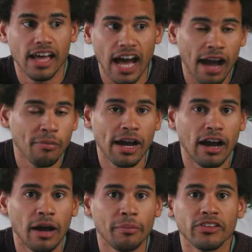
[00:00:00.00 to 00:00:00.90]

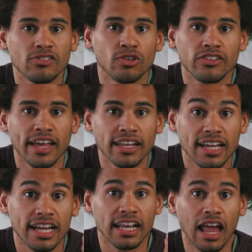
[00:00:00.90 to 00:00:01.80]
Abraham ist durch
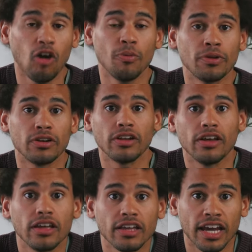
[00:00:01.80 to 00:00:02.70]
seinen Glauben
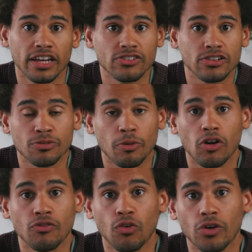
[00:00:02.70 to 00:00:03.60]
gerecht
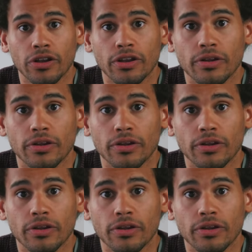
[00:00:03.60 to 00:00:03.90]
gesprochen worden.